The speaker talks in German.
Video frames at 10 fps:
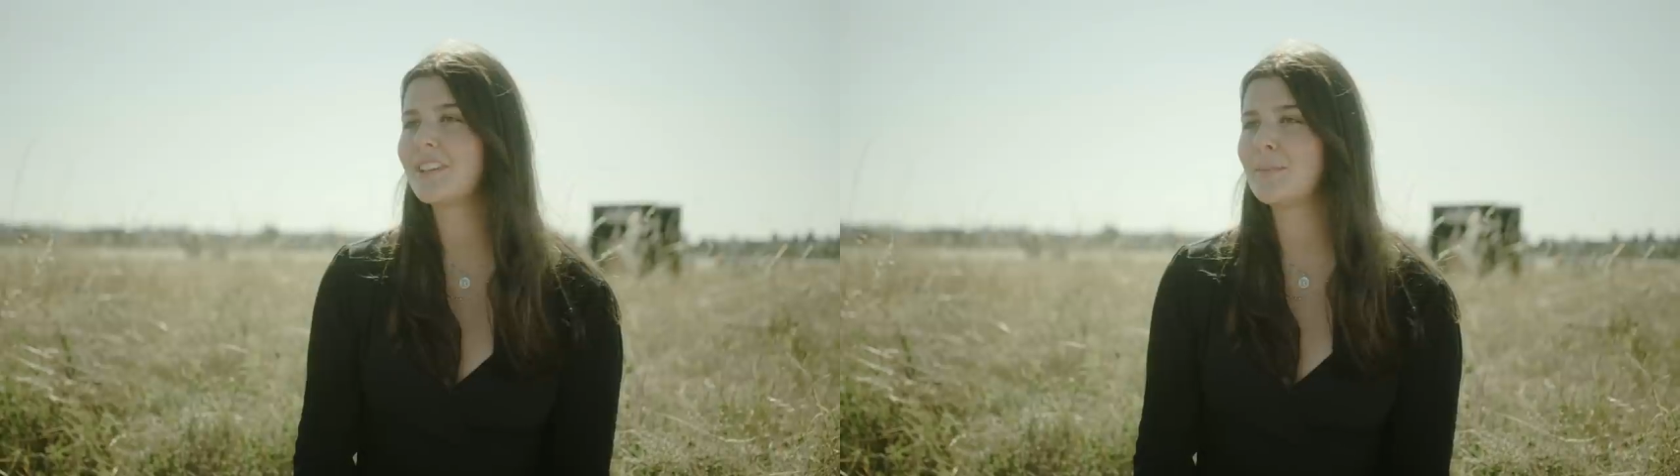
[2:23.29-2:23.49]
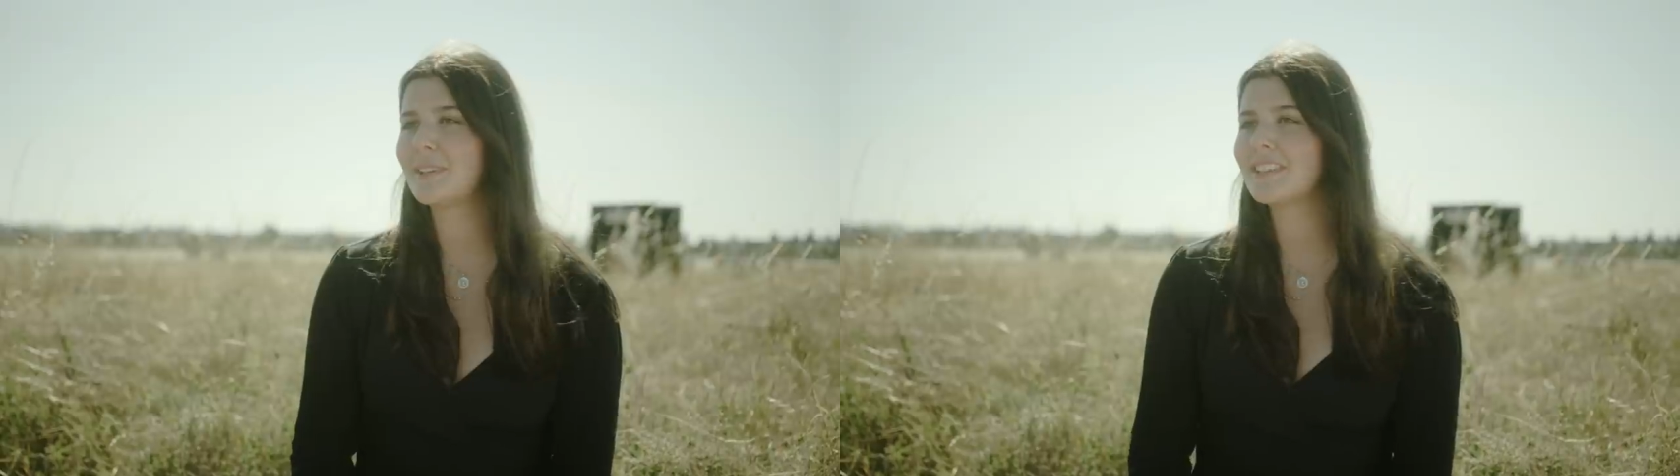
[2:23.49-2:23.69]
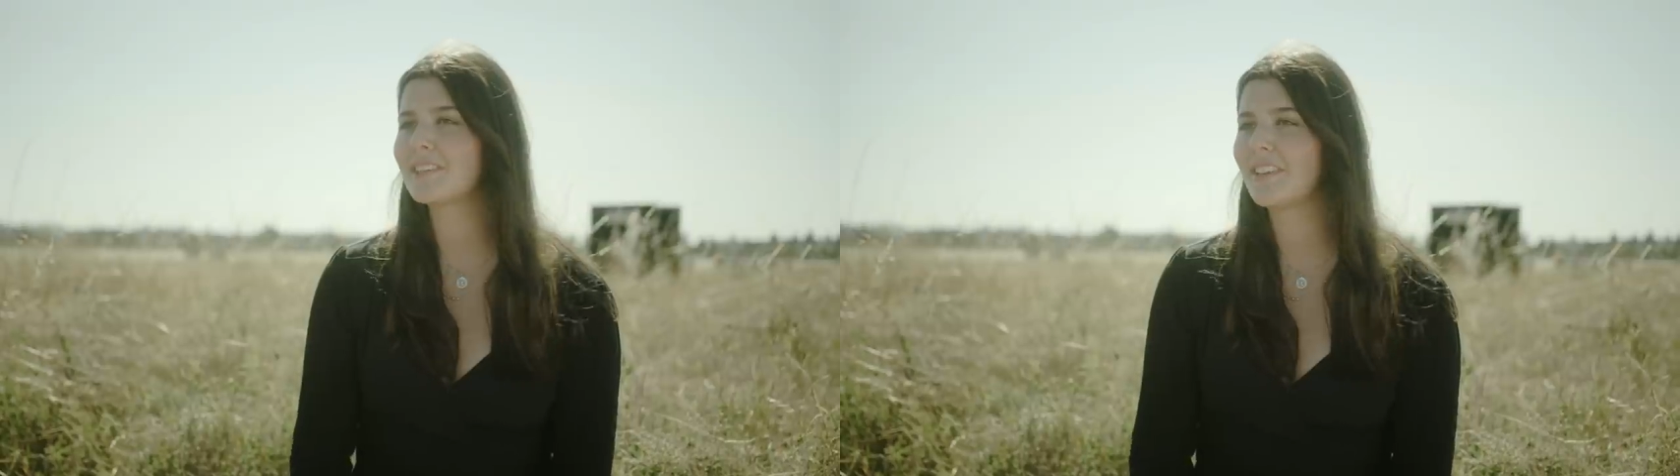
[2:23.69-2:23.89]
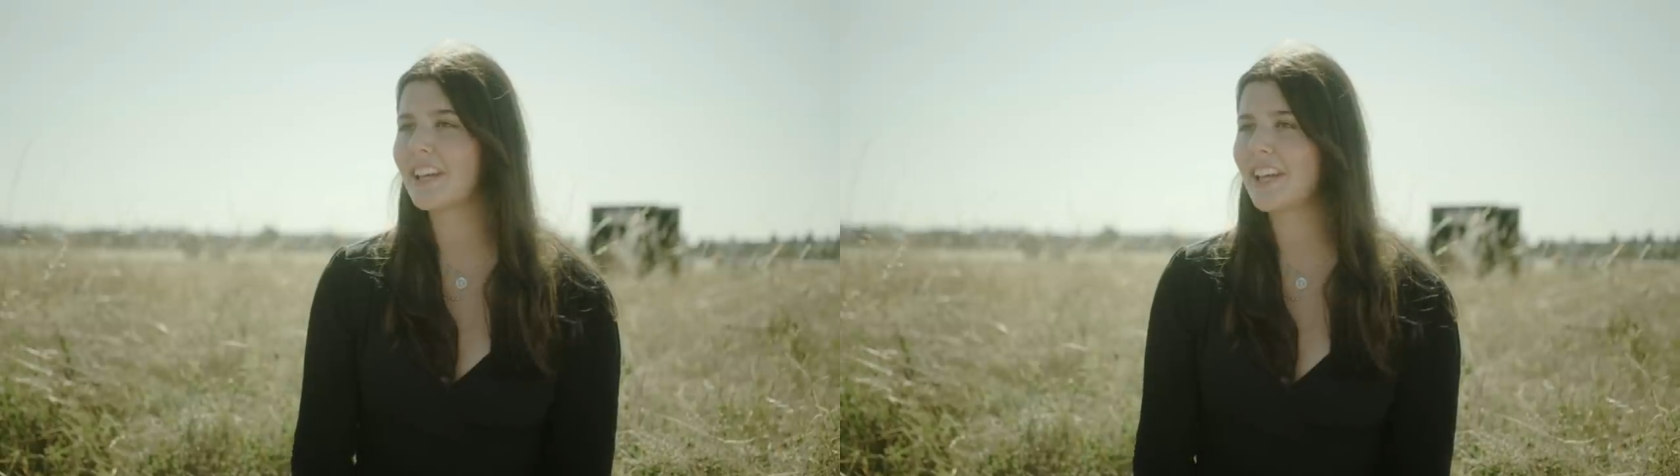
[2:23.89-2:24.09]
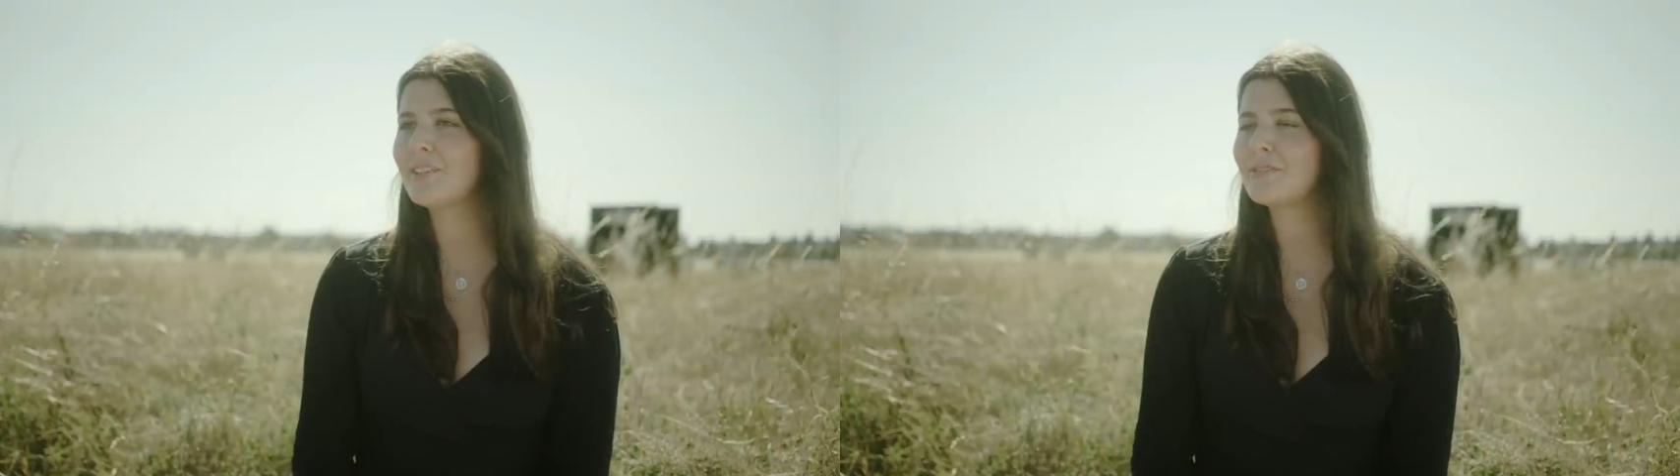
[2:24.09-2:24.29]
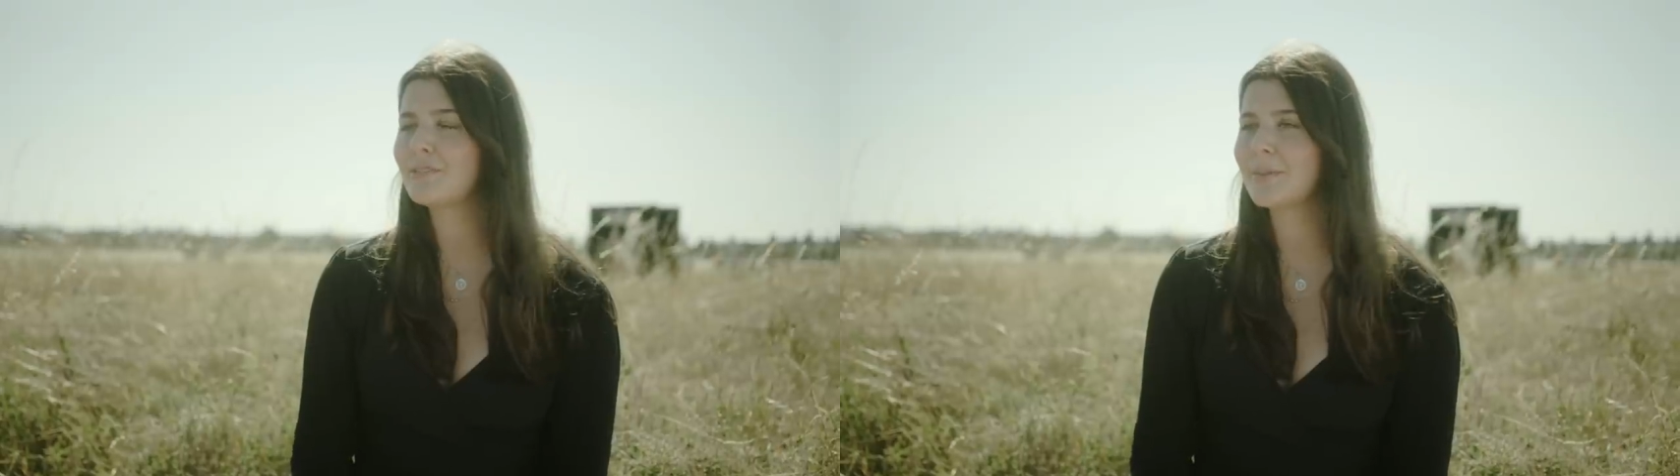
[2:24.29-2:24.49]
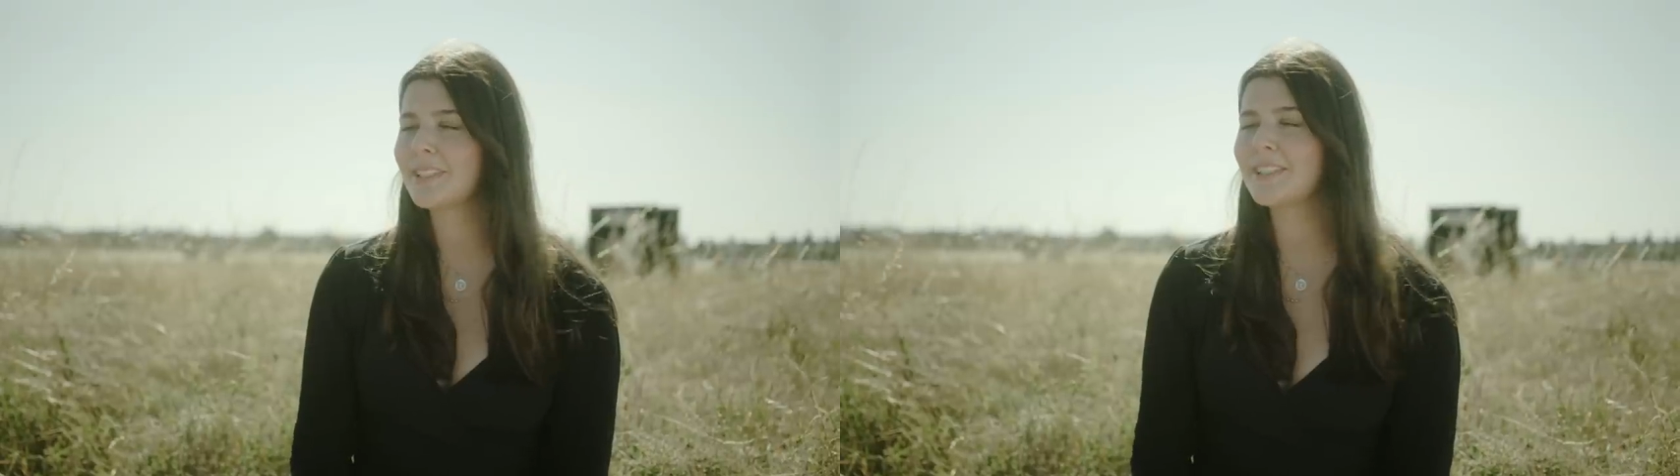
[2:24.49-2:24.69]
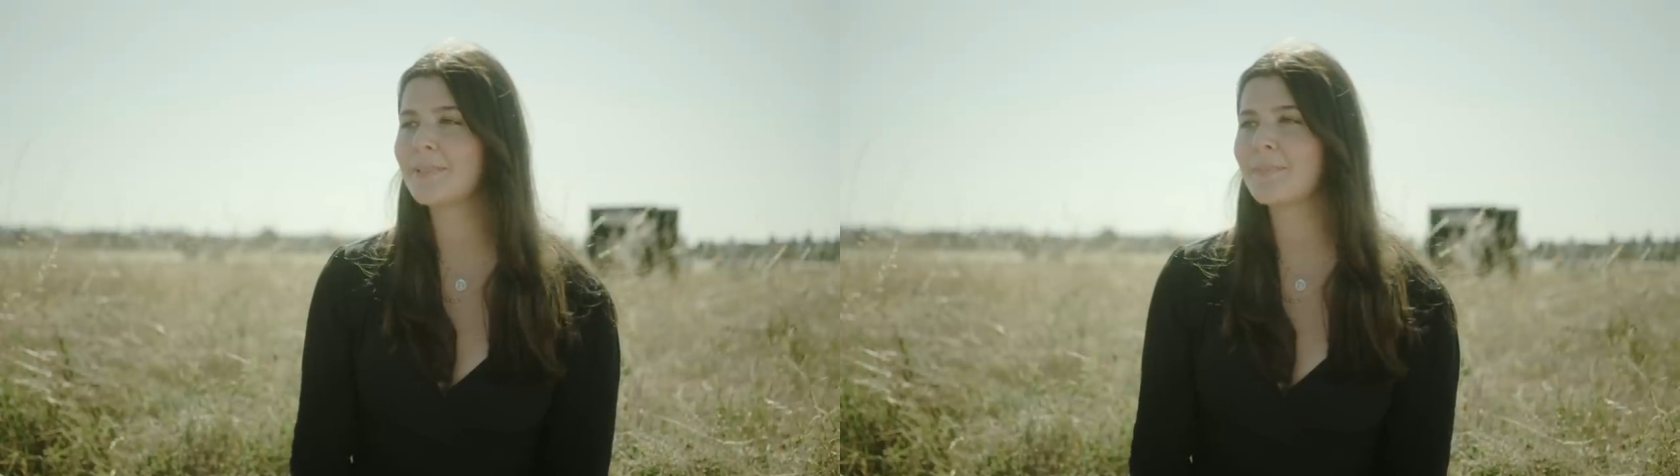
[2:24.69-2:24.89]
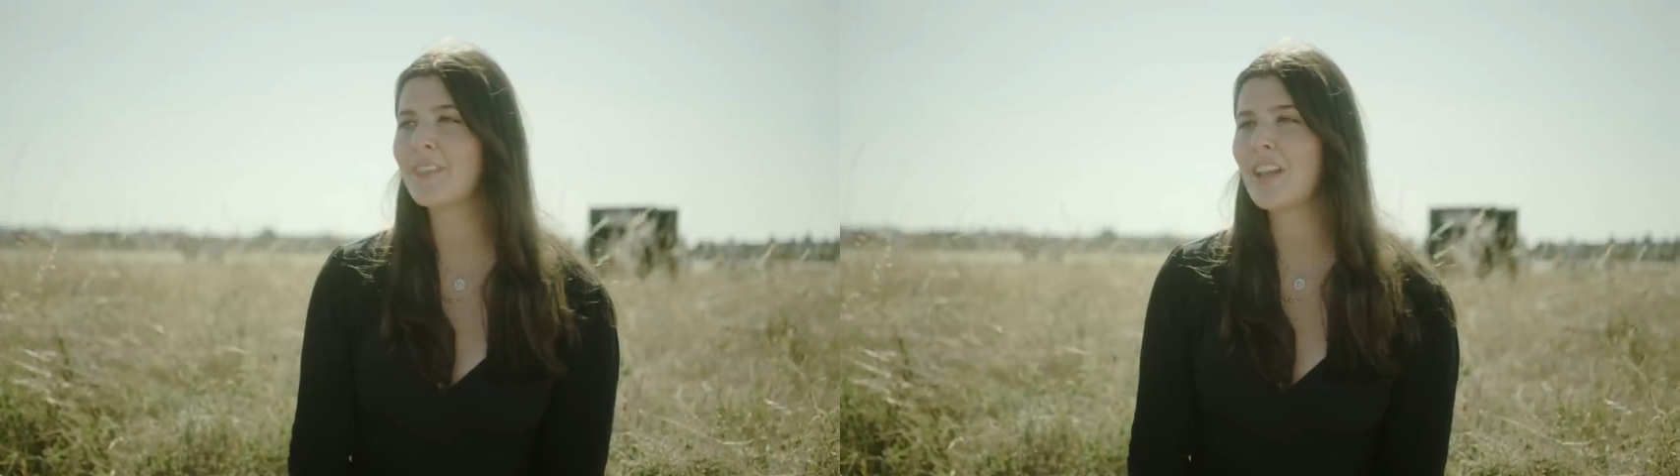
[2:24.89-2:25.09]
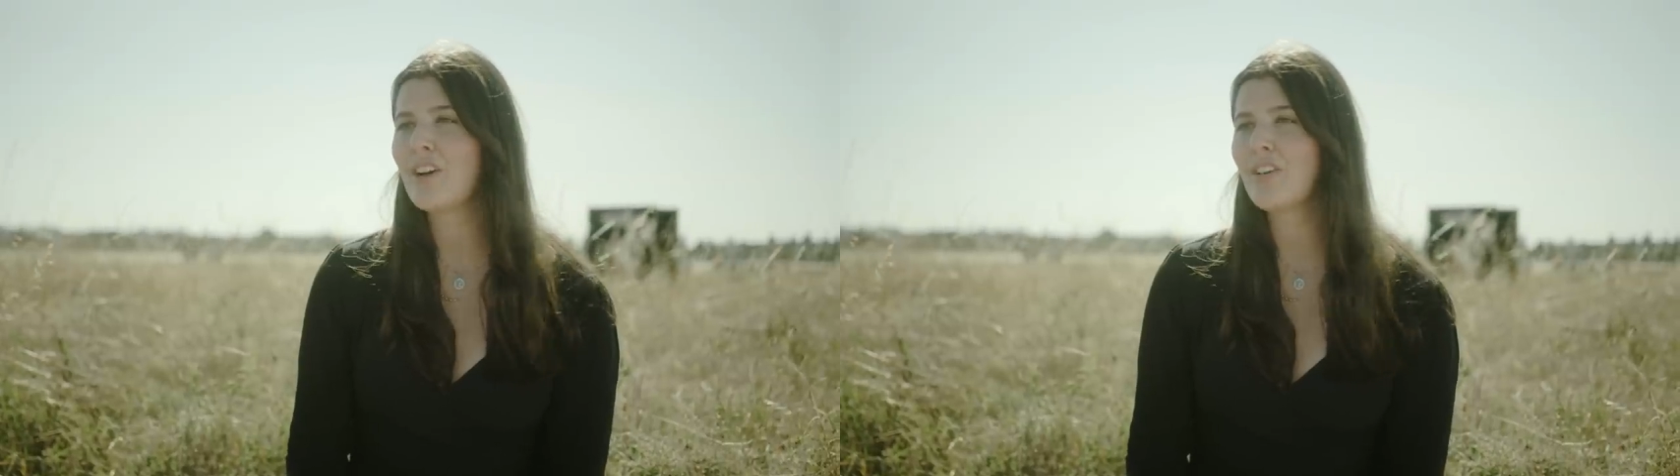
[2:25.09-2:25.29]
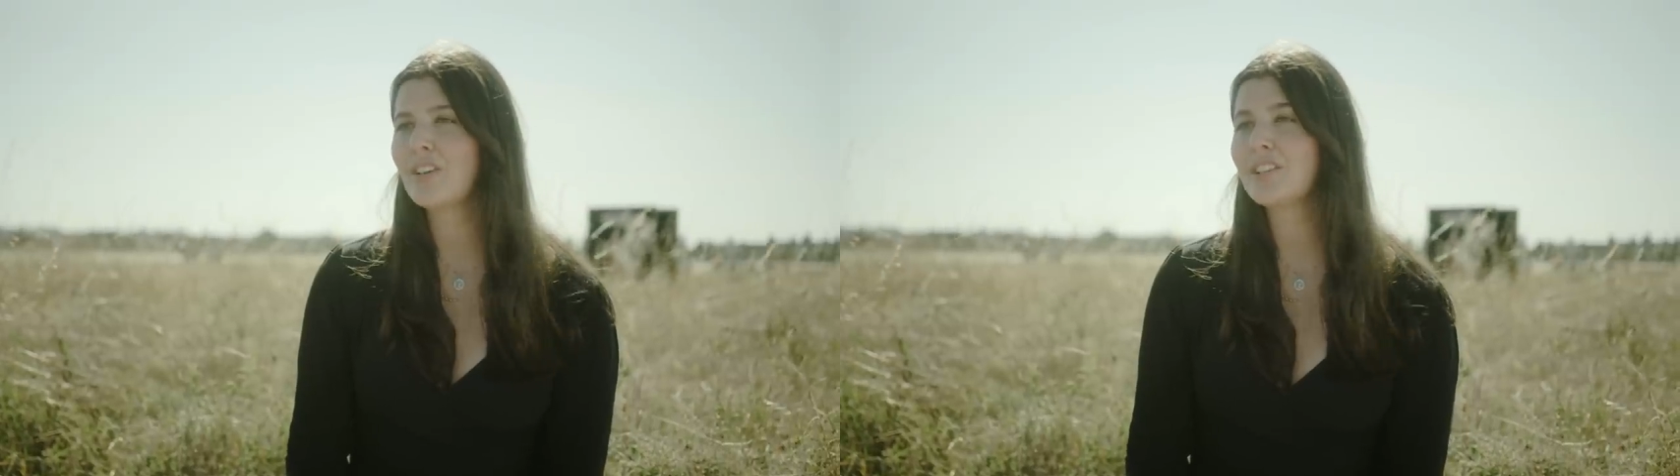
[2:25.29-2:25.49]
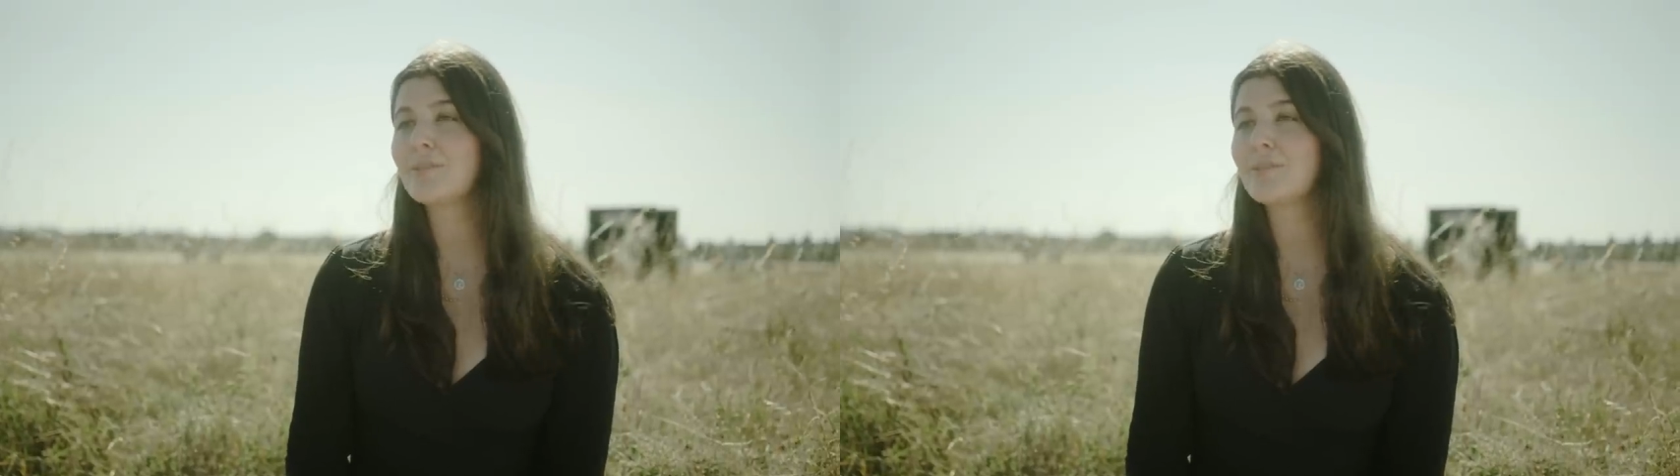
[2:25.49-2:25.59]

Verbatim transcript: wäre die bessere Variante für mich. Und